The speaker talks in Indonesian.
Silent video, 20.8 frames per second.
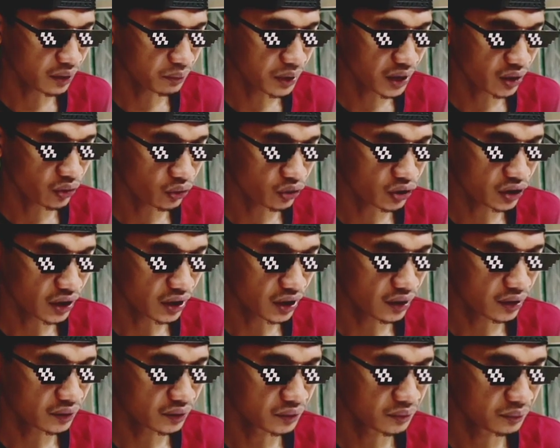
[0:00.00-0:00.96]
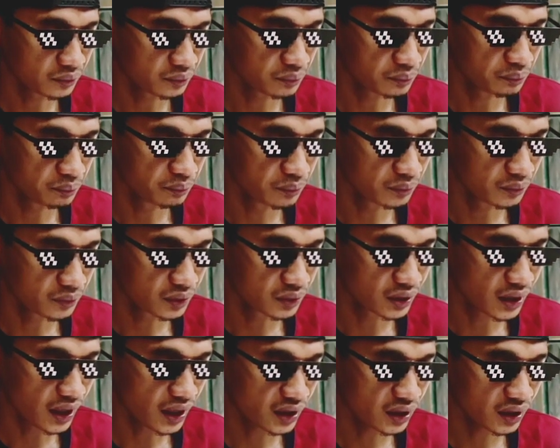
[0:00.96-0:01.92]
berikutnya
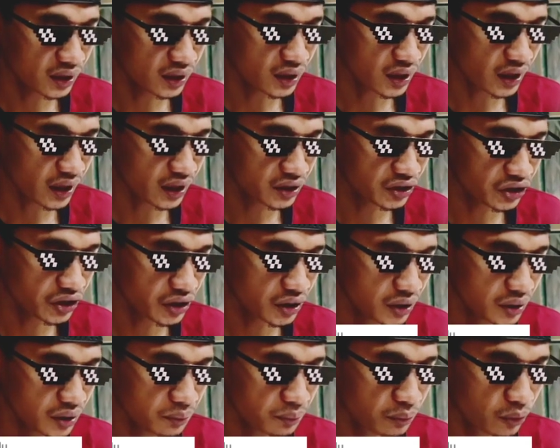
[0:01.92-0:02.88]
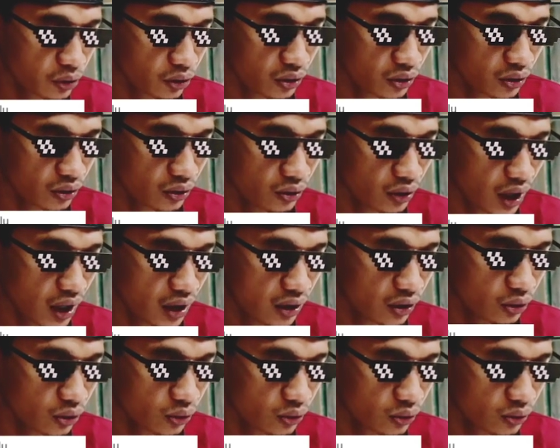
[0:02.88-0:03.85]
dari Regi Moko
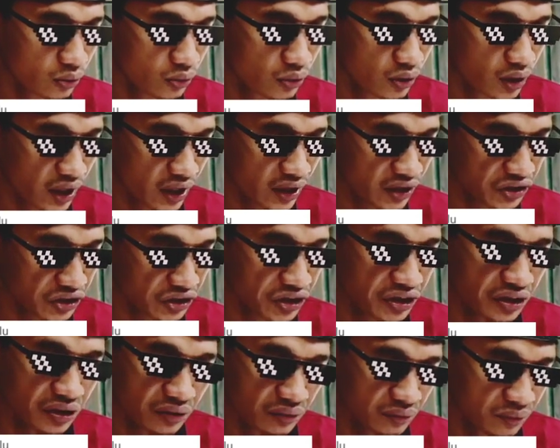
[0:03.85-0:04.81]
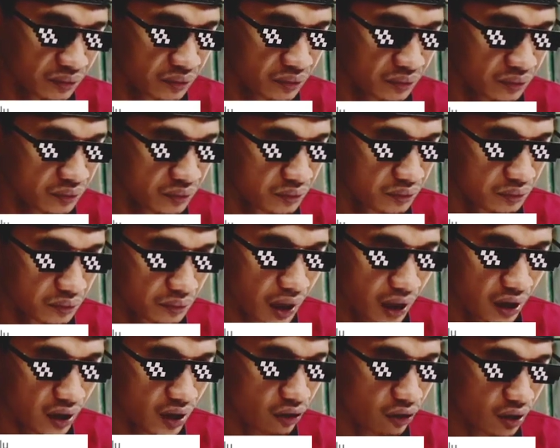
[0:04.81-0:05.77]
Ago Regi
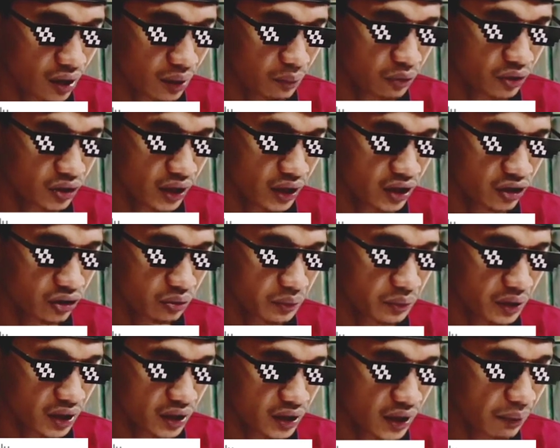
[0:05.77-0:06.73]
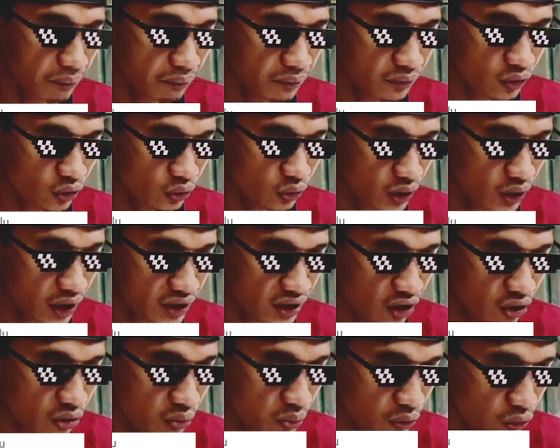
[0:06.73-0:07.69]
Bang kalau rambut saya disemir hitam udah
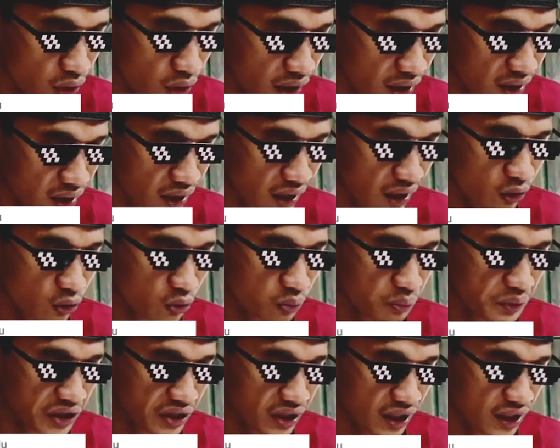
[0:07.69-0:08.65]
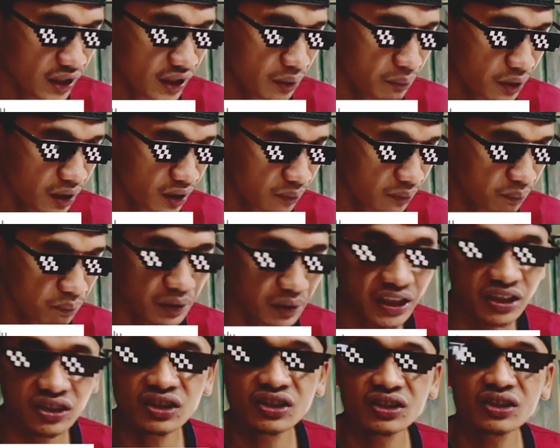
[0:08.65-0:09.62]
satu bulan lalu bisa nggak bang
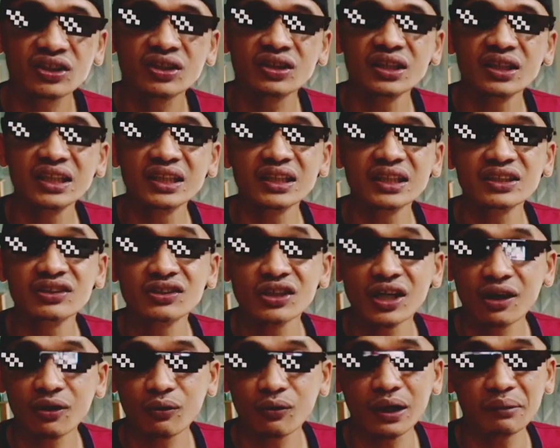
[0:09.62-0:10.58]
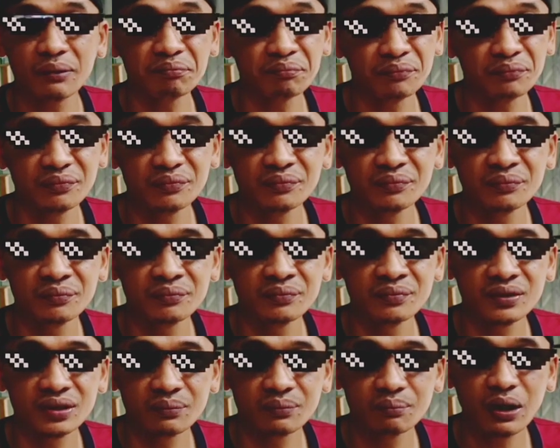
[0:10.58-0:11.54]
please dijawab
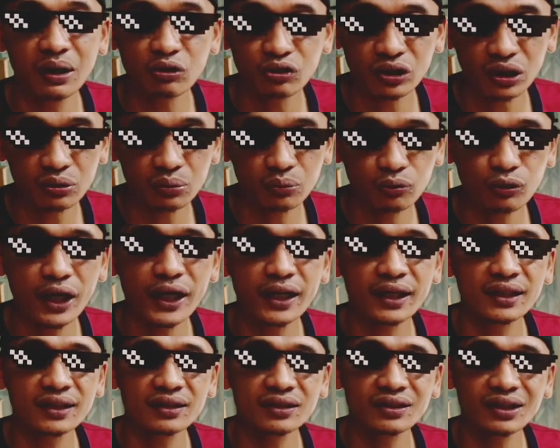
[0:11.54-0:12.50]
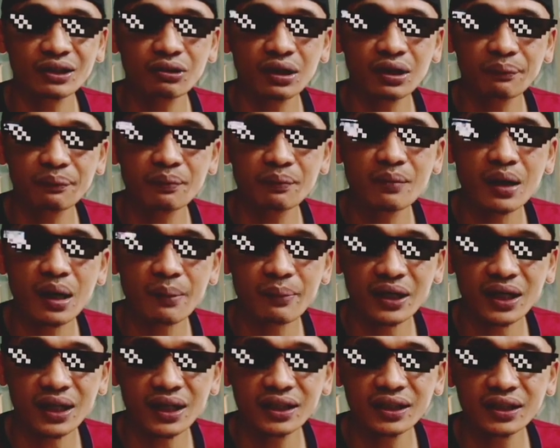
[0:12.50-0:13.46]
baru satu bulan saya udah
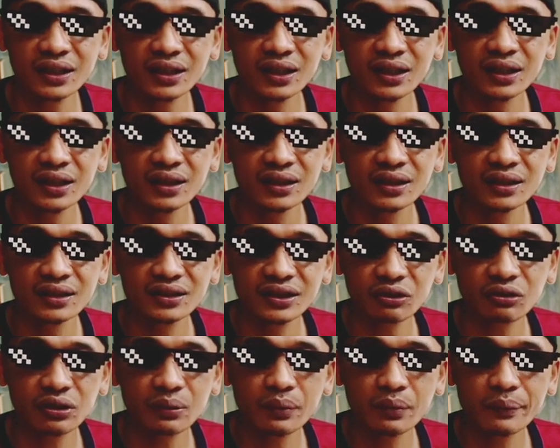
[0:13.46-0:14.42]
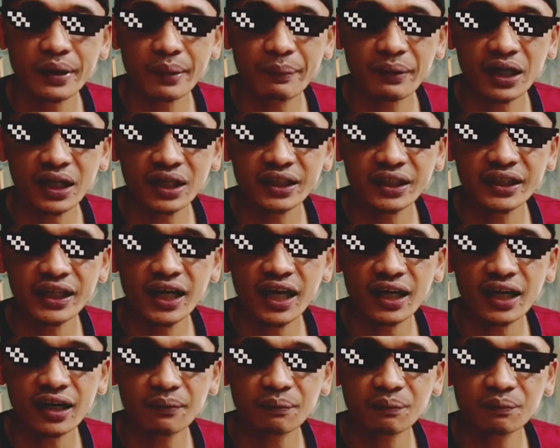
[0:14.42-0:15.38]
berapa kali saya udah beberapa kali
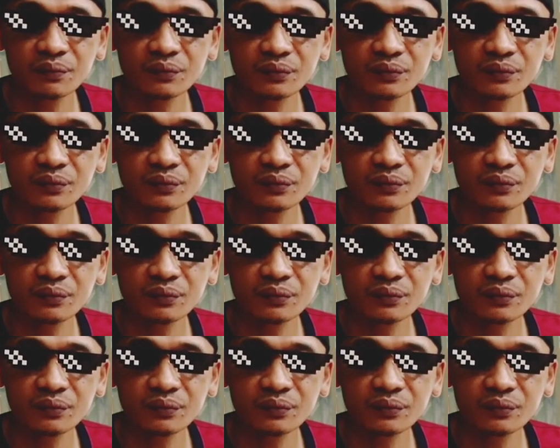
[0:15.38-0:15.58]
garap